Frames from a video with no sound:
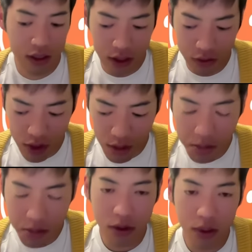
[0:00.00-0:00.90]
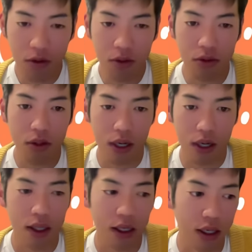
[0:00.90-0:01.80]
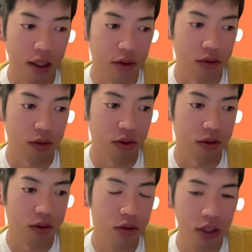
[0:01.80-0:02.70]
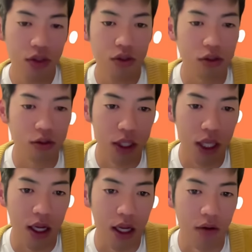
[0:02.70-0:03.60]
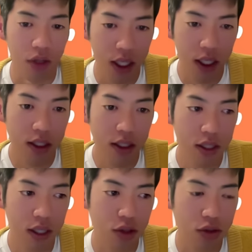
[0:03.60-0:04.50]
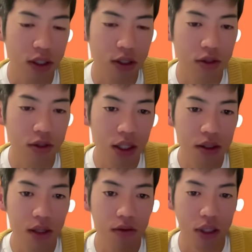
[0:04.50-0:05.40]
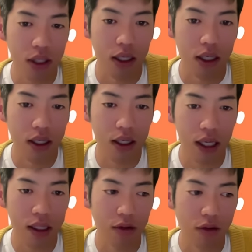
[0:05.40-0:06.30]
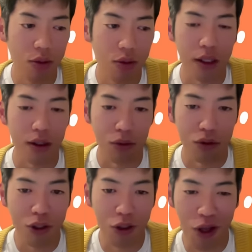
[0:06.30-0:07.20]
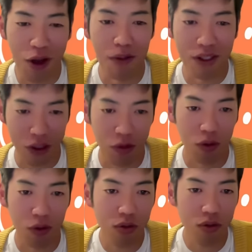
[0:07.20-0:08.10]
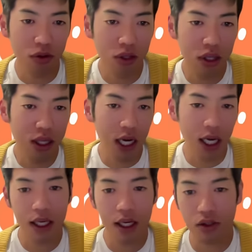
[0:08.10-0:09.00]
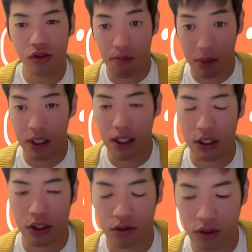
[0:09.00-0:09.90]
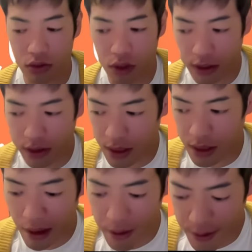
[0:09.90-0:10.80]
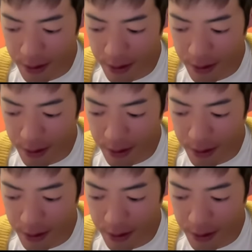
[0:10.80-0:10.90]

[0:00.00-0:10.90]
だその山本太郎とかが、なんかあの、行政術みたいなのをね、なんか衆議院通過した後にやってたの意味ないって僕言ったことありますけど、ここの兼ね合いっていうのはやっぱり理解しておく必要があって、